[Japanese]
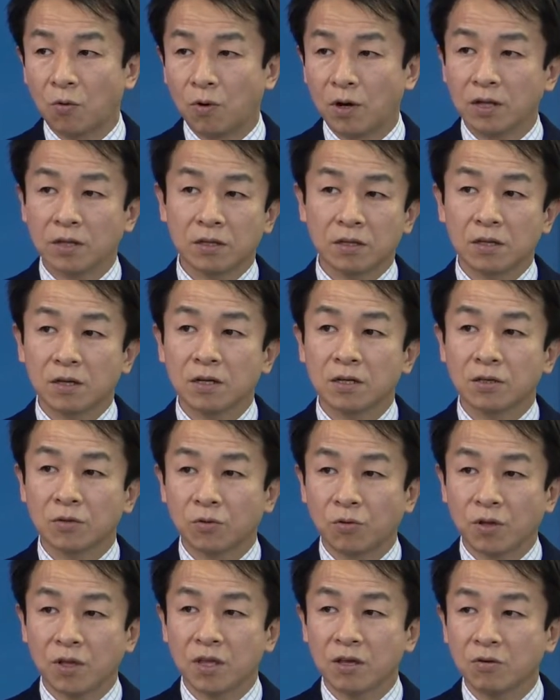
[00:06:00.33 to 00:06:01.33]
終わった
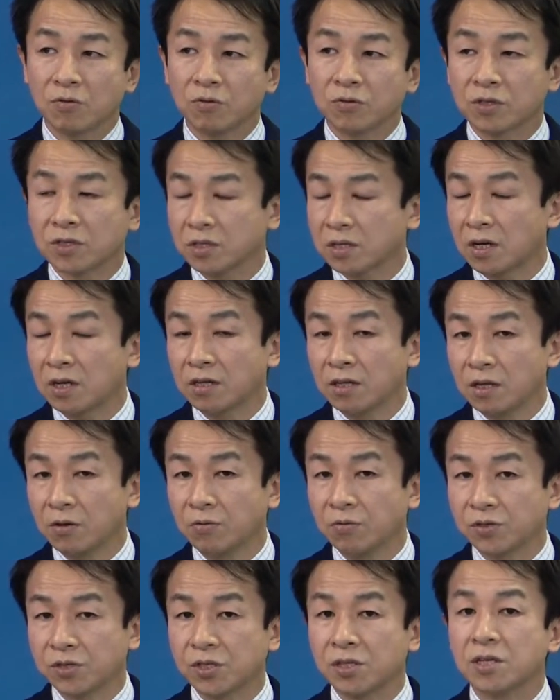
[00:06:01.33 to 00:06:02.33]
後英語を使って
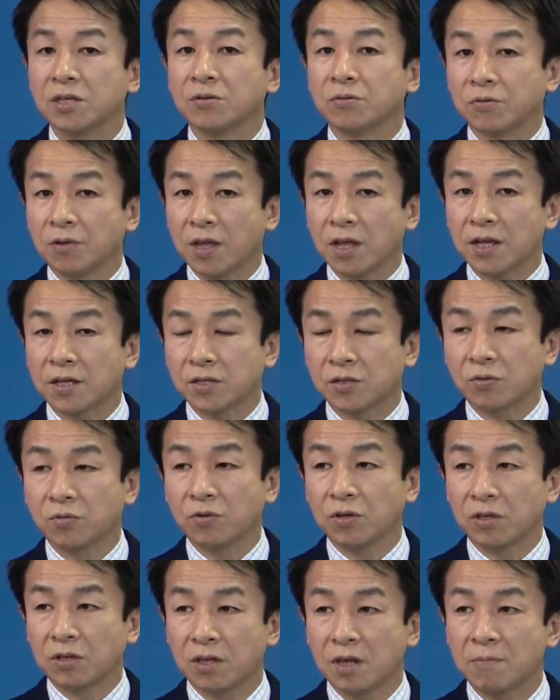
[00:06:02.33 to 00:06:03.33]
ほしいので
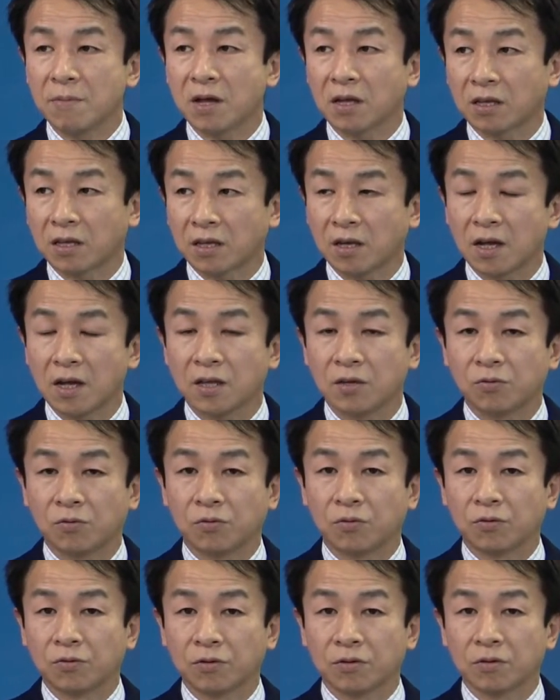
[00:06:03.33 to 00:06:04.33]
そういったまあ機会
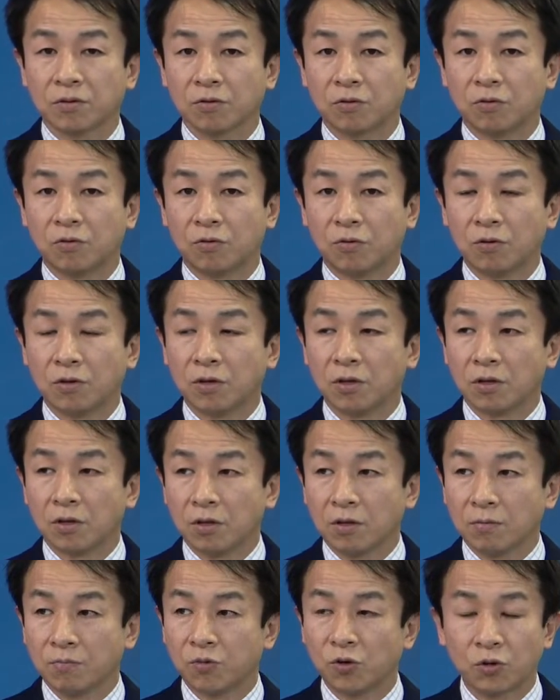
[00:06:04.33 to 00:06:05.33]
をこ
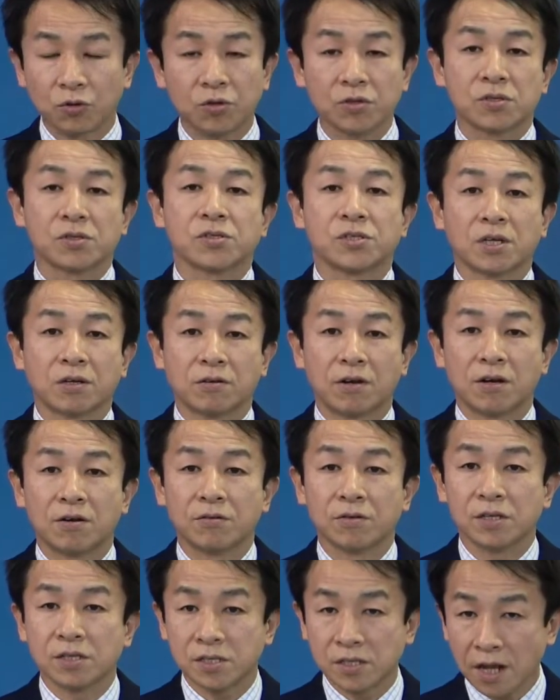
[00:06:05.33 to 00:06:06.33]
うプロデュースしてくれる
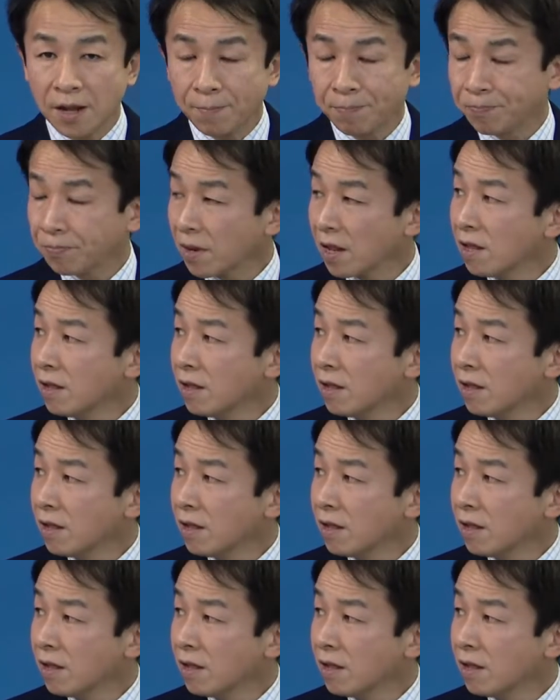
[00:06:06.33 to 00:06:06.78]
んですね